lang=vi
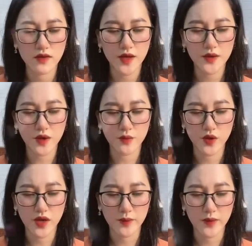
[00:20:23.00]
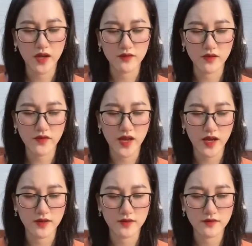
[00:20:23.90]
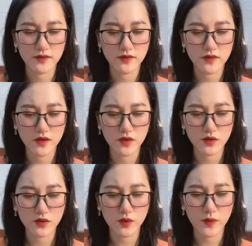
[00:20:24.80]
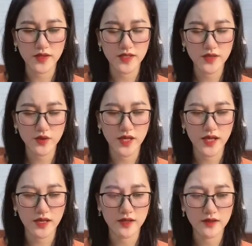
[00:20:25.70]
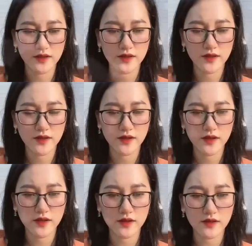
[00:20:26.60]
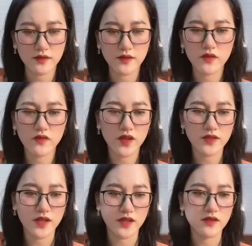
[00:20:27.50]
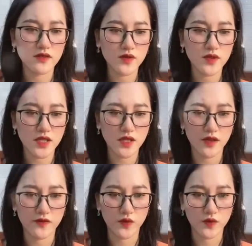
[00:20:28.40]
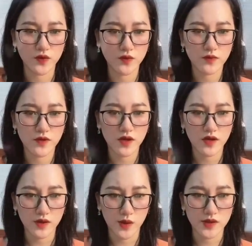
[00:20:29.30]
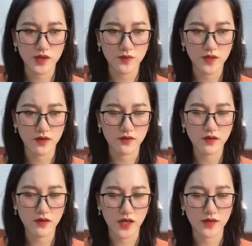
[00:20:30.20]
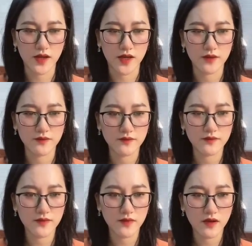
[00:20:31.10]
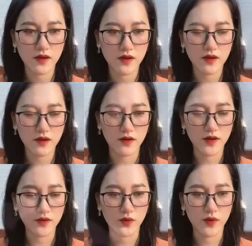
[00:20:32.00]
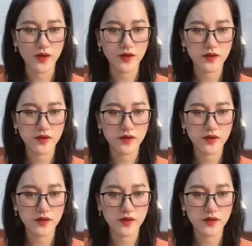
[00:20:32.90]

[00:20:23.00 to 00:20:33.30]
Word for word: Anh còn muốn làm mấy lần nữa vậy hả Tôi mệt chết rồi đây này từ ngưng viên chạy nước rút trên người Phù Dung Nói trong tiếng thở nặng nề Lần cuối